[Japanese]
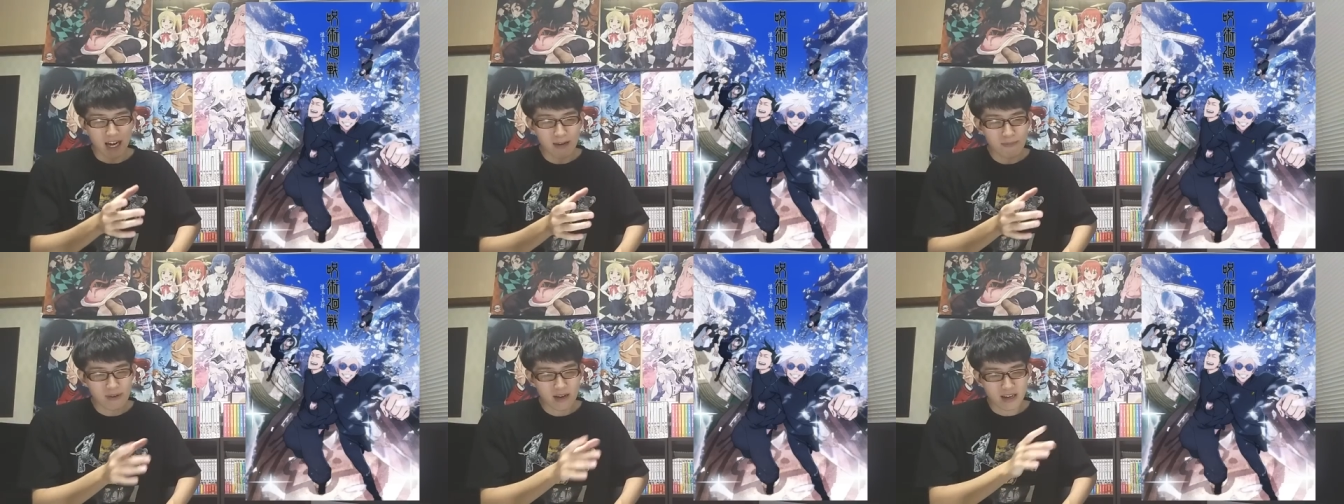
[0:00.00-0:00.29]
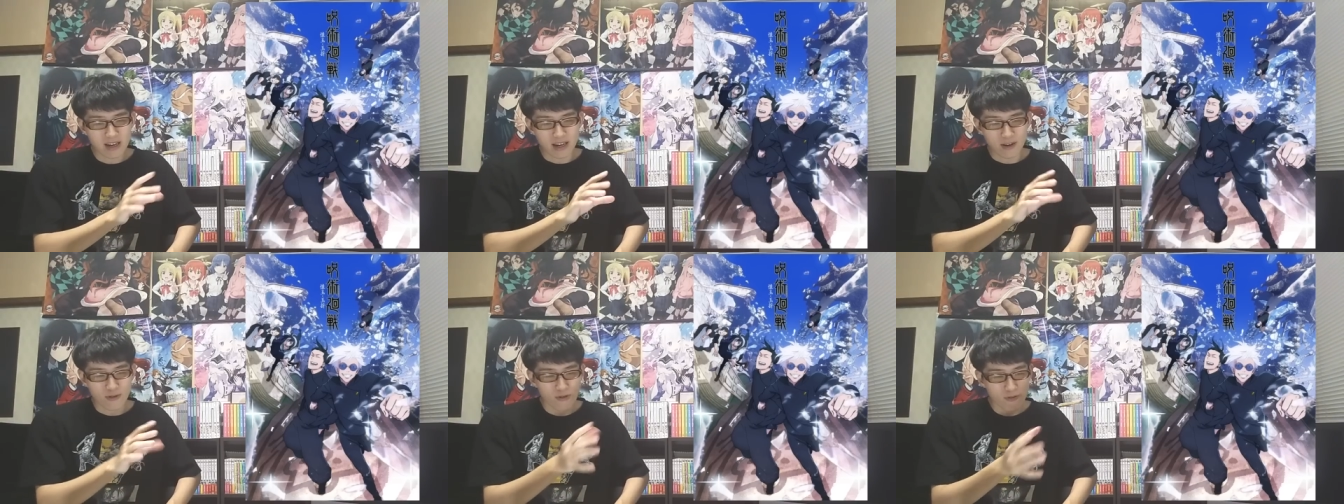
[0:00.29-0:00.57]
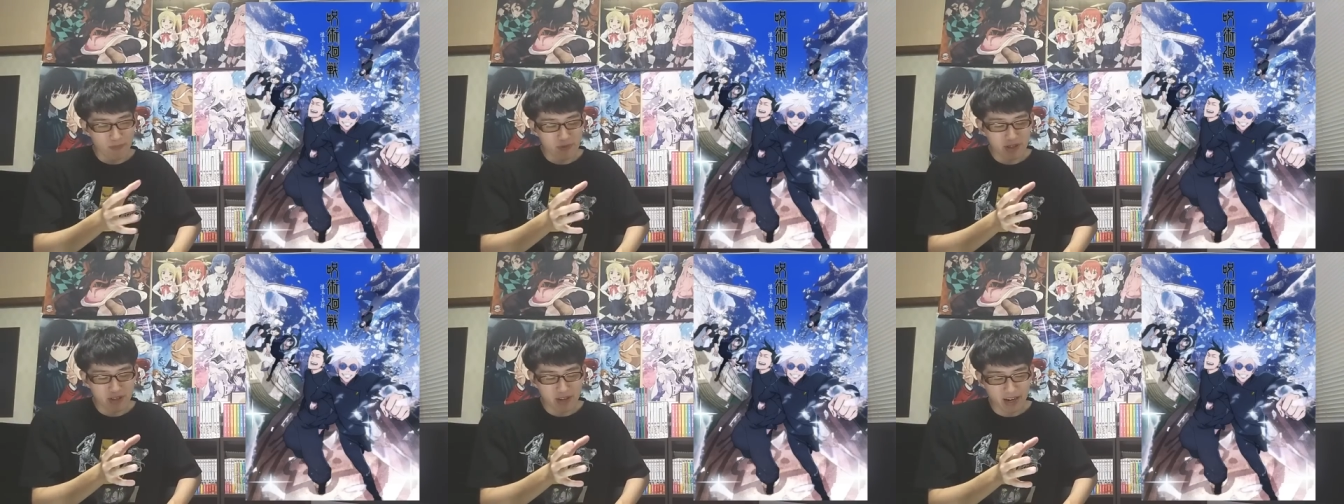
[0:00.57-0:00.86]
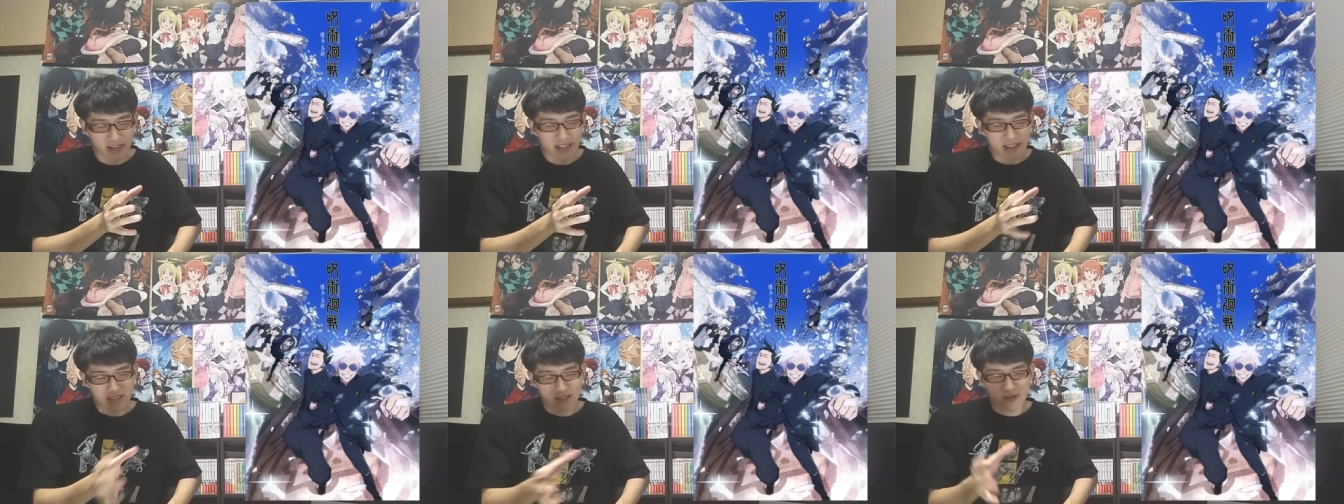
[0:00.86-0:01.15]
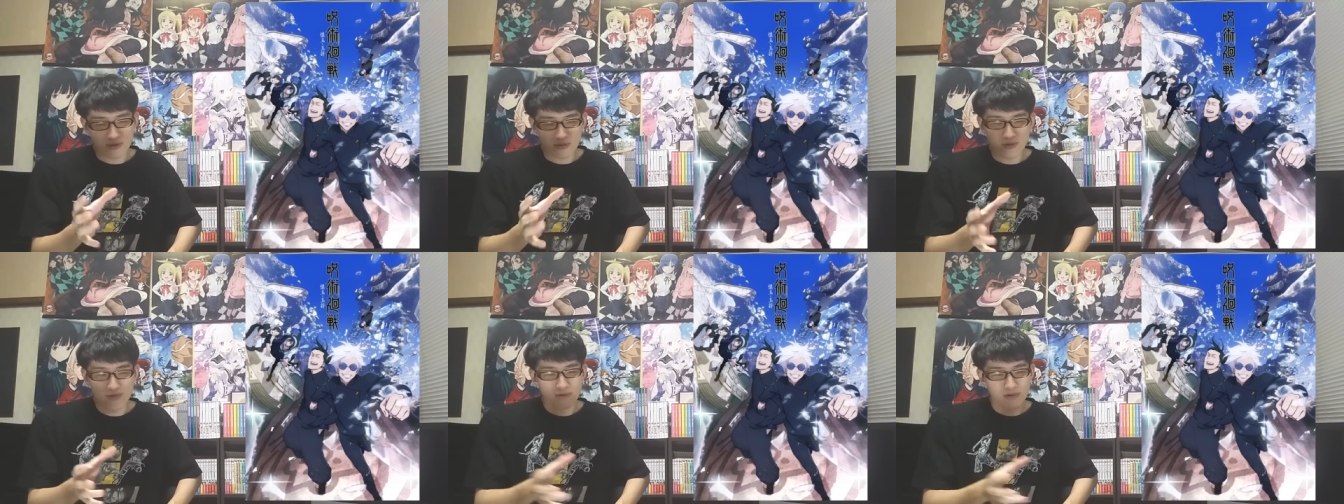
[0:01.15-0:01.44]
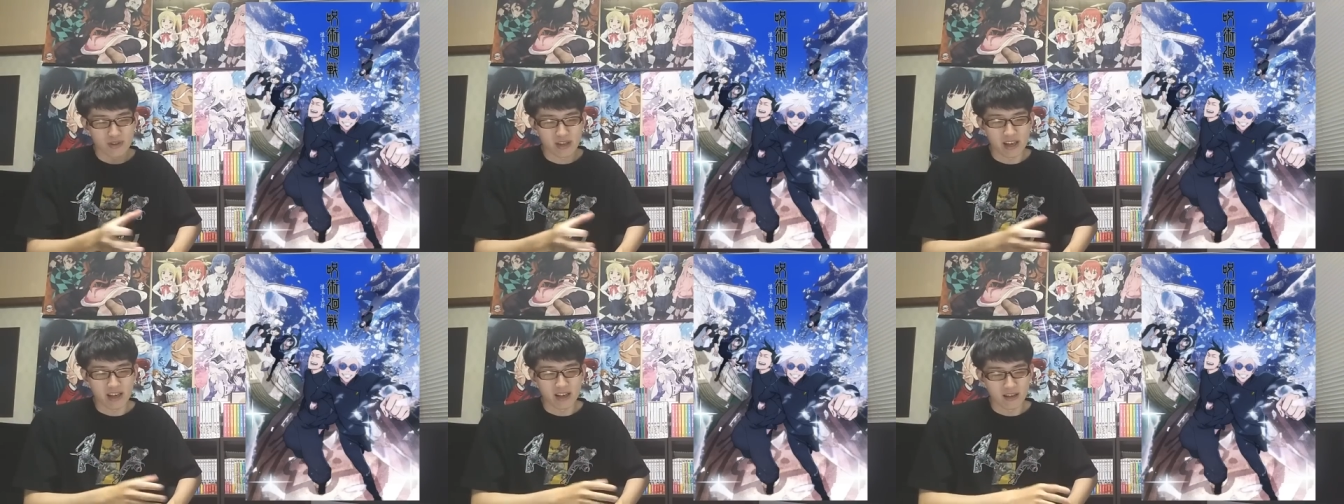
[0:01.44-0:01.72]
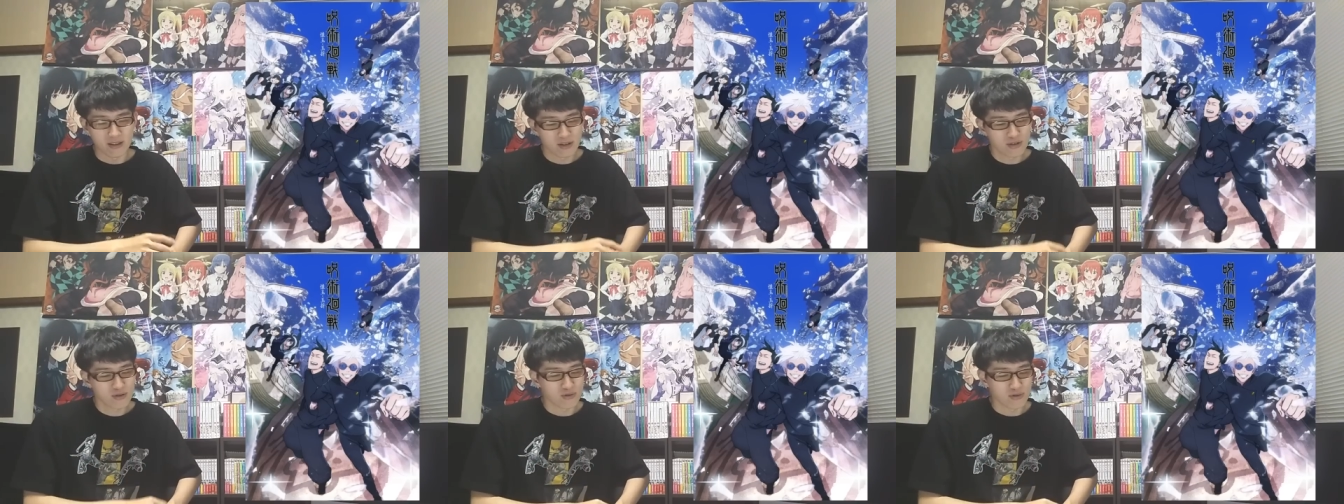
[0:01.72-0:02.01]
アバンからオープニング入ってるのこの
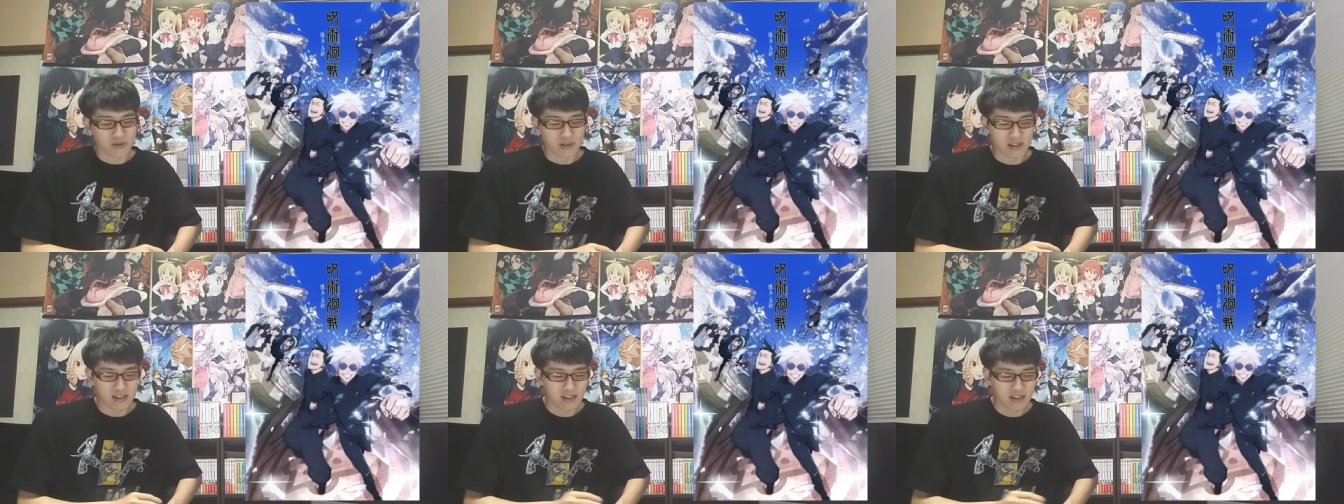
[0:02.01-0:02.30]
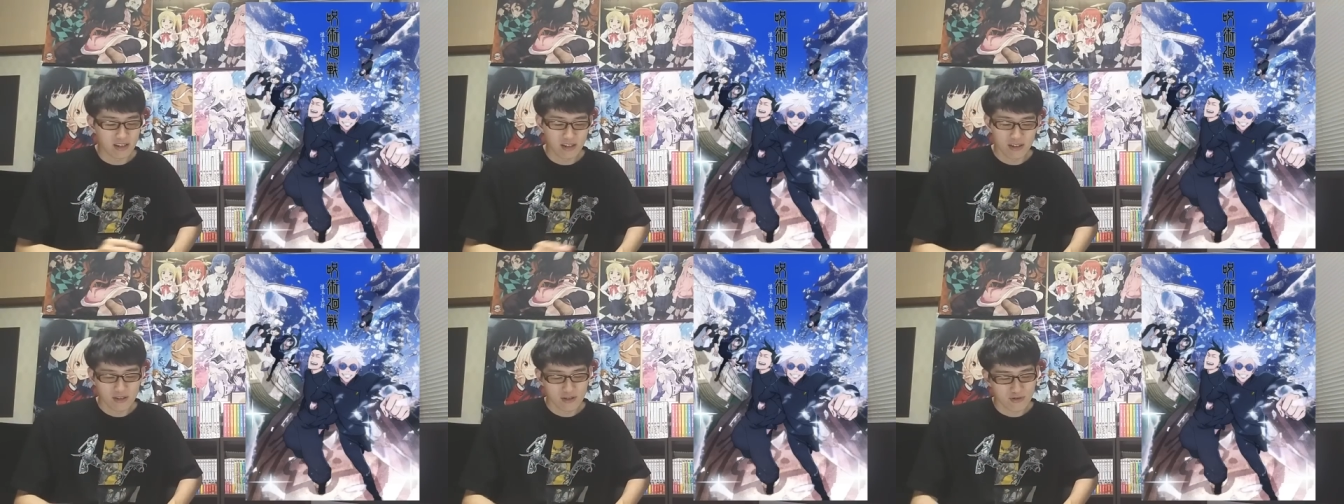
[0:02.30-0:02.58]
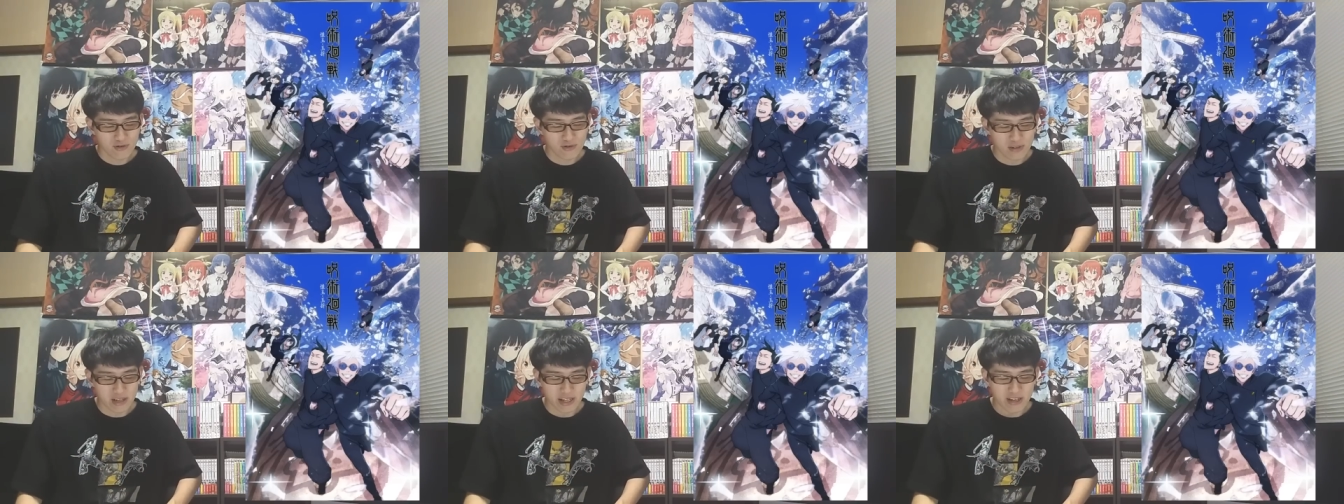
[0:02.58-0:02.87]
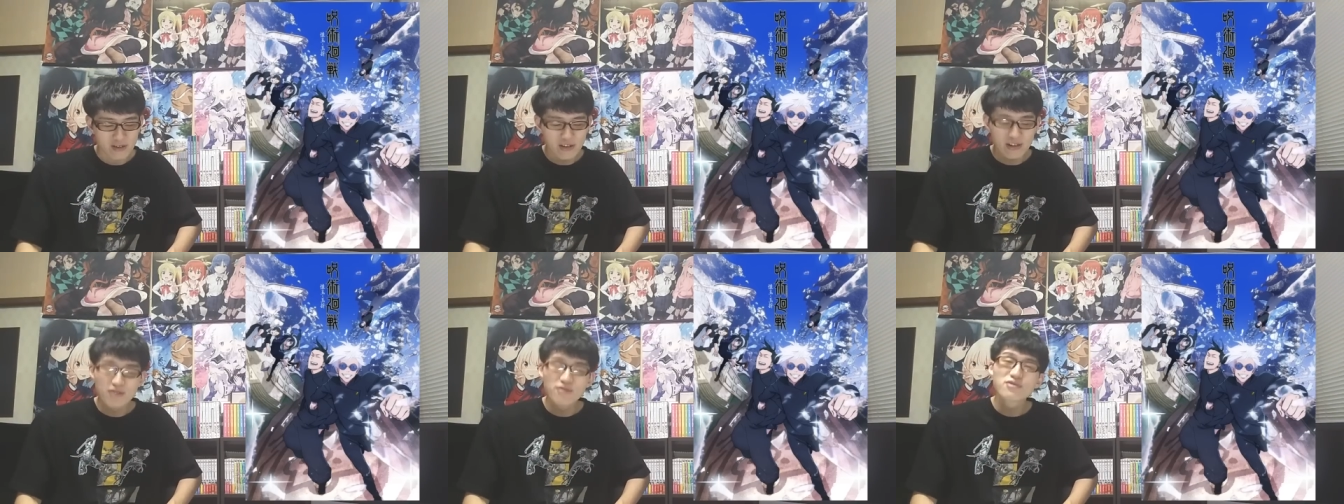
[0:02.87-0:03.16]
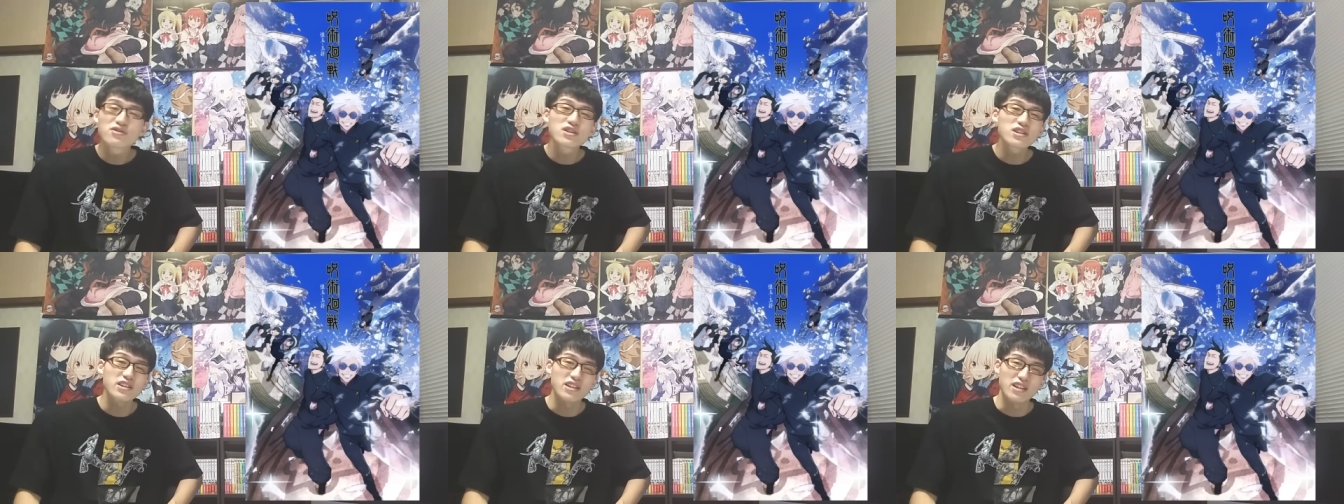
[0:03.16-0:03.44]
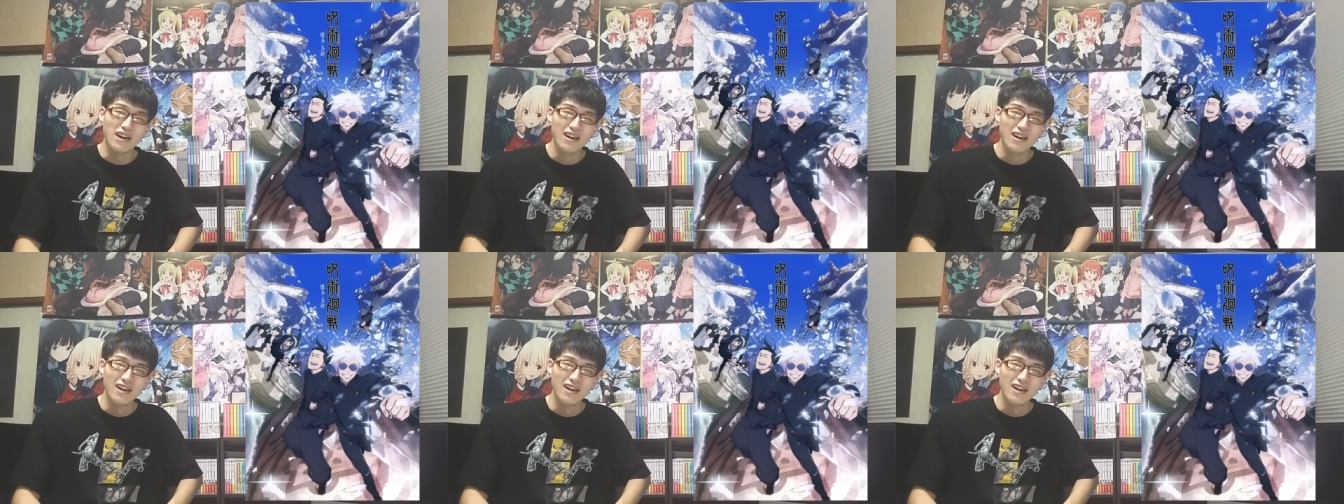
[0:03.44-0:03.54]
ねちょっとええぐすぎた